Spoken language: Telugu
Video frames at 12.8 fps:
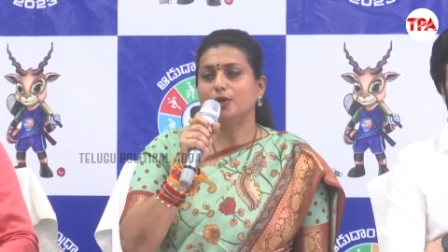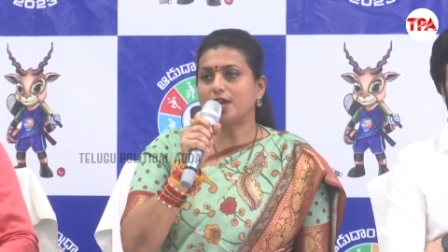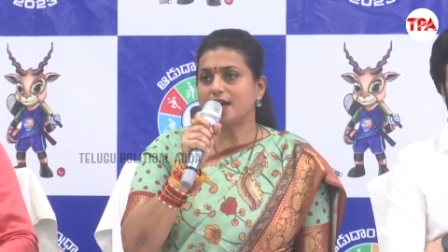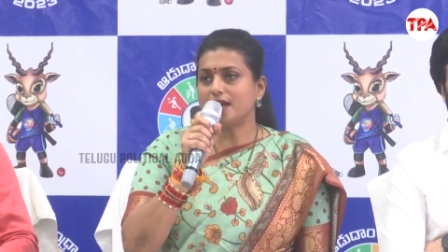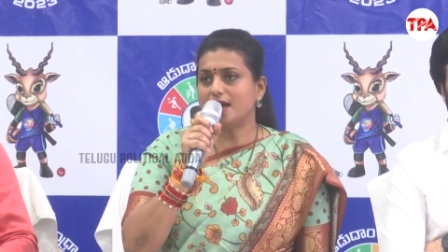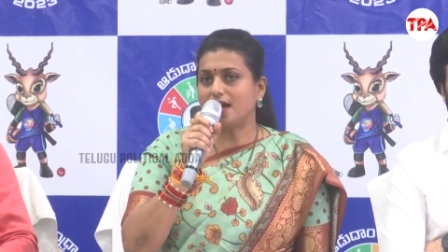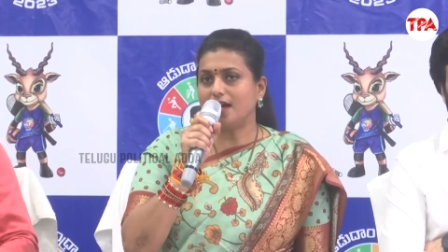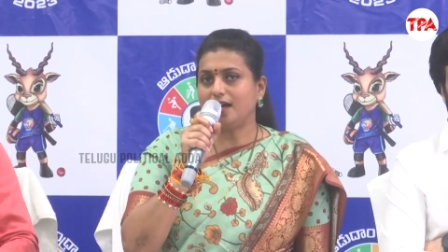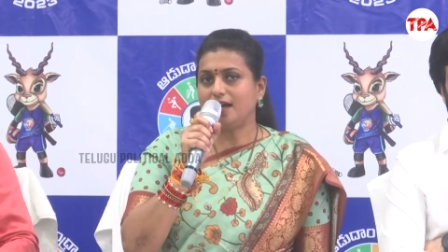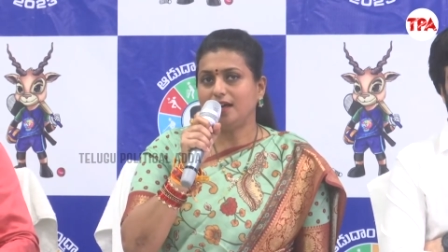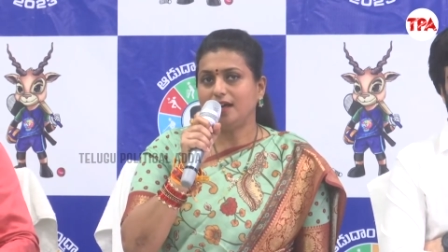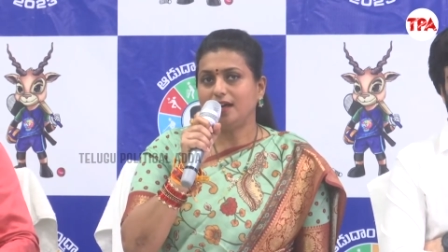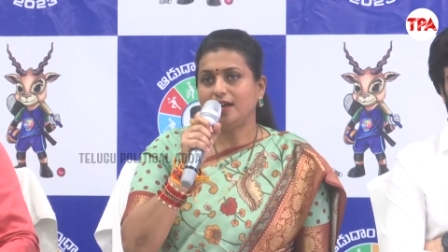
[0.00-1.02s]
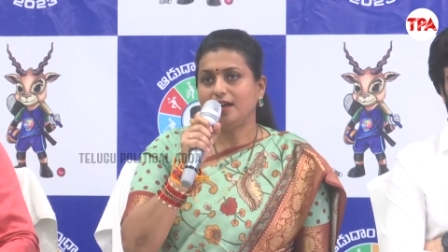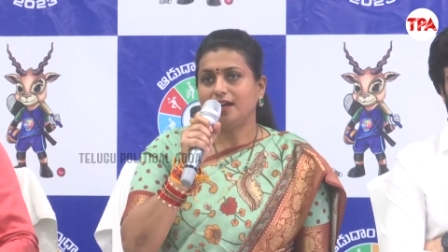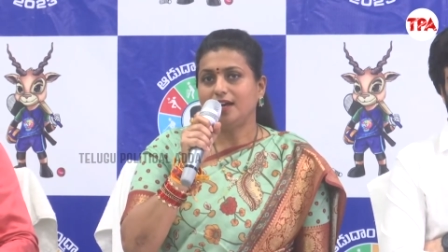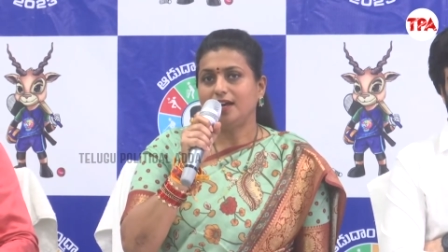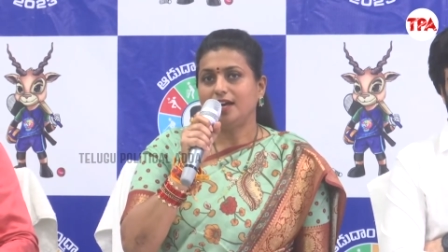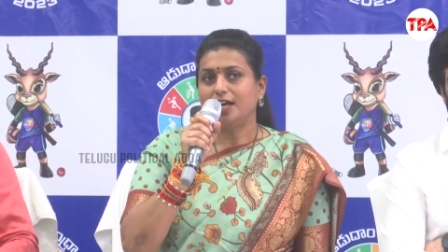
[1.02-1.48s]
ముఖ్యంగా
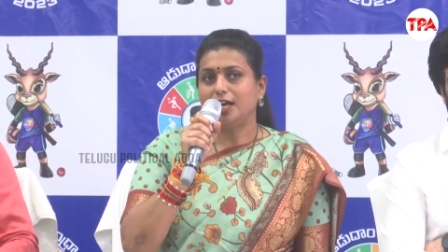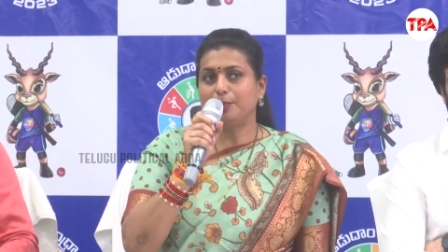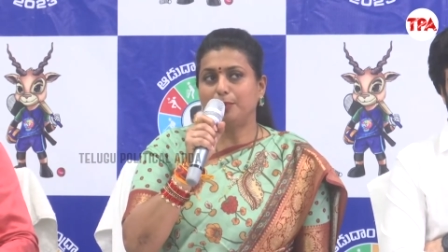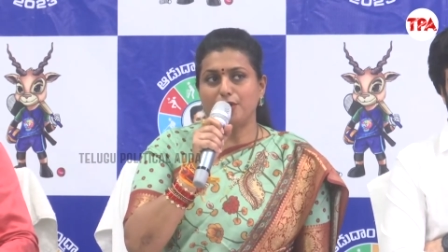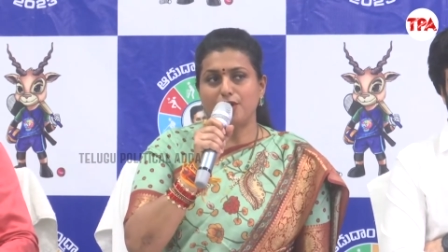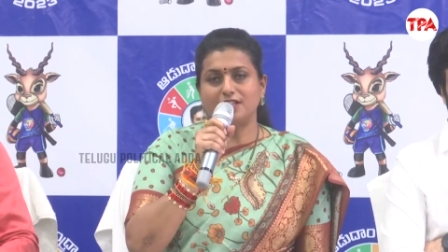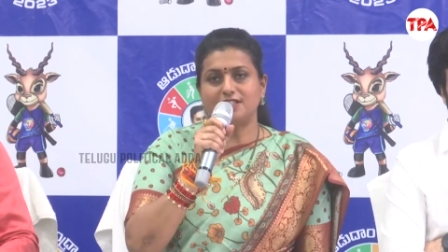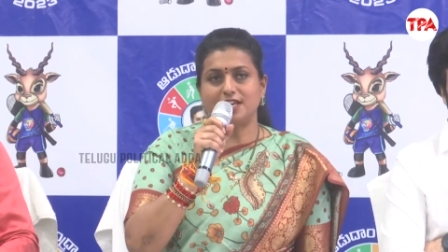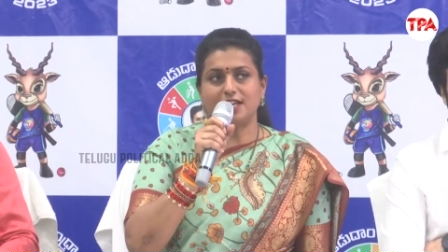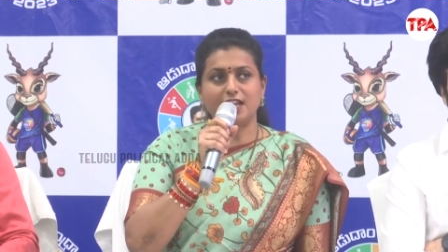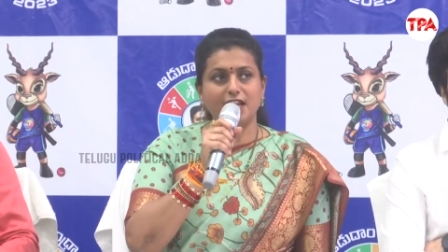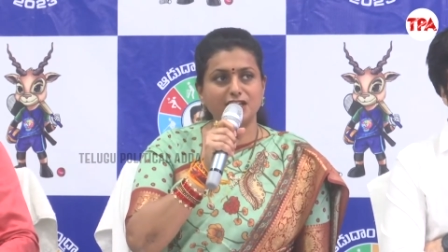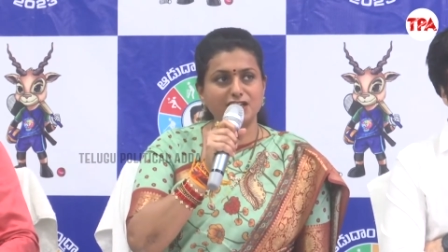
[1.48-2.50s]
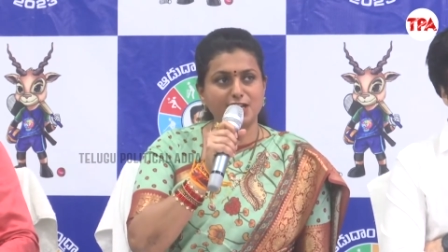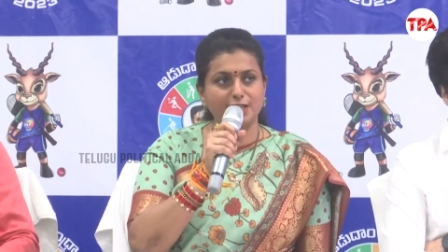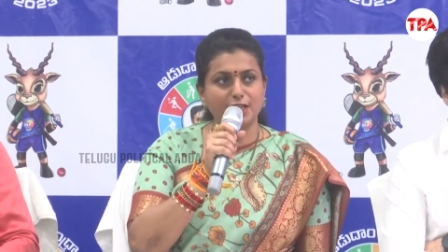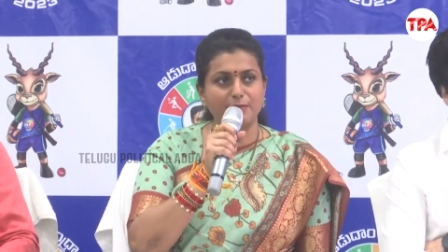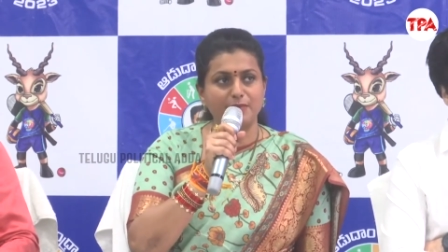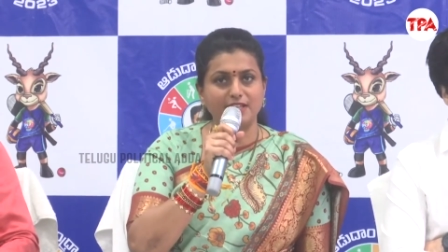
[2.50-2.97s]
ఇప్పుడున్న జనరేషన్
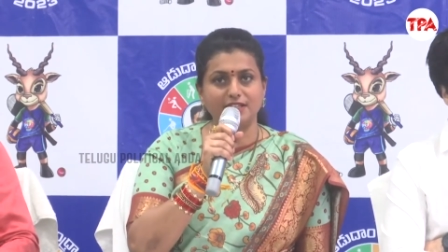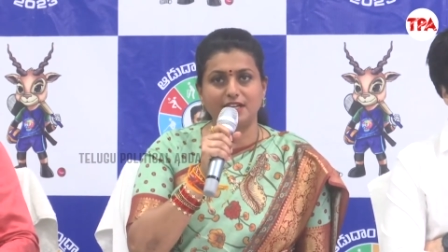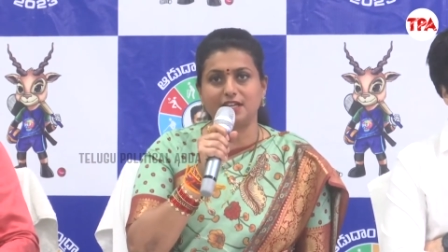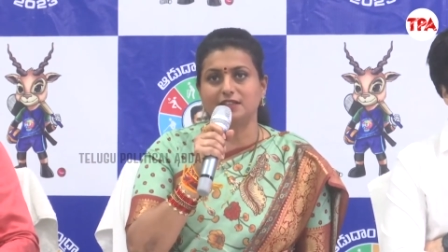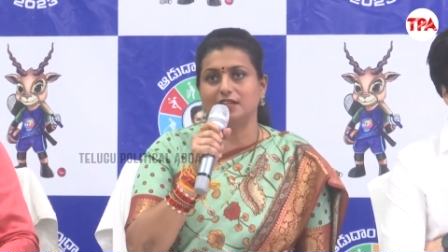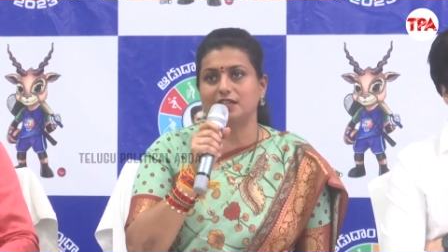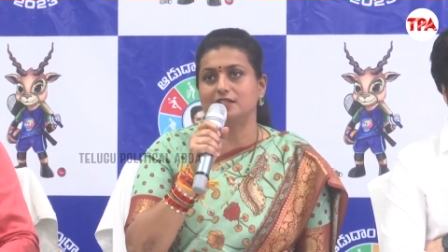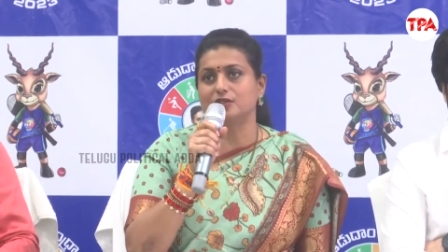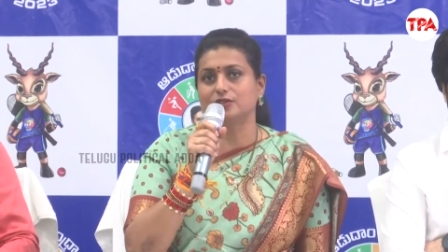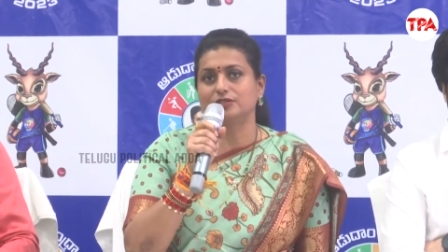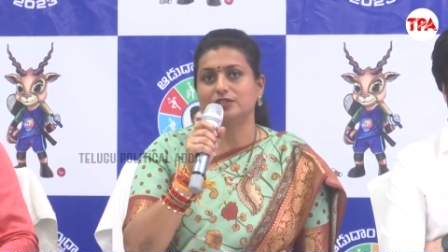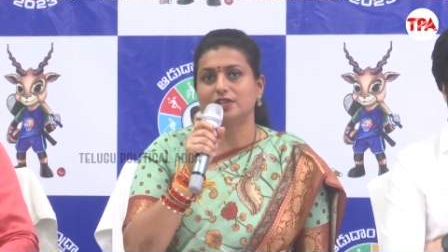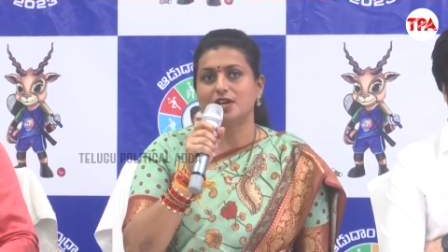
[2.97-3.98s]
అంతా మీ అందరికీ తెలుసు